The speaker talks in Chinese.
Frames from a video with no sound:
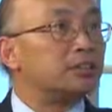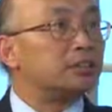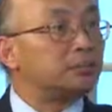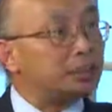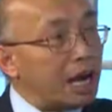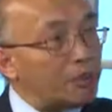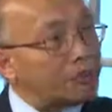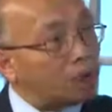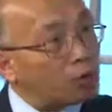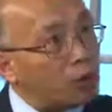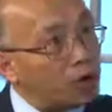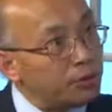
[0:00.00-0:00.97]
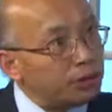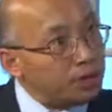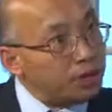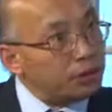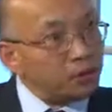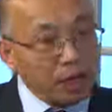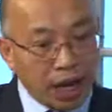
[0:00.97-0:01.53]
那么他们的官员
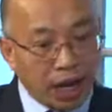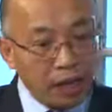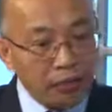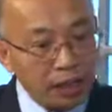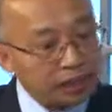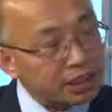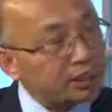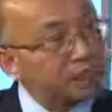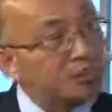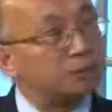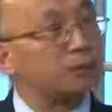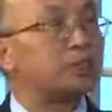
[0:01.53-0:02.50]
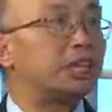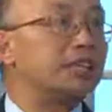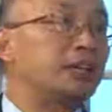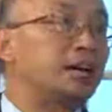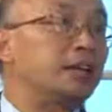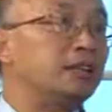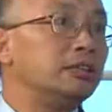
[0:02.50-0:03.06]
还为这个项目去站
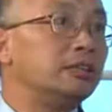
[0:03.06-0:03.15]
台，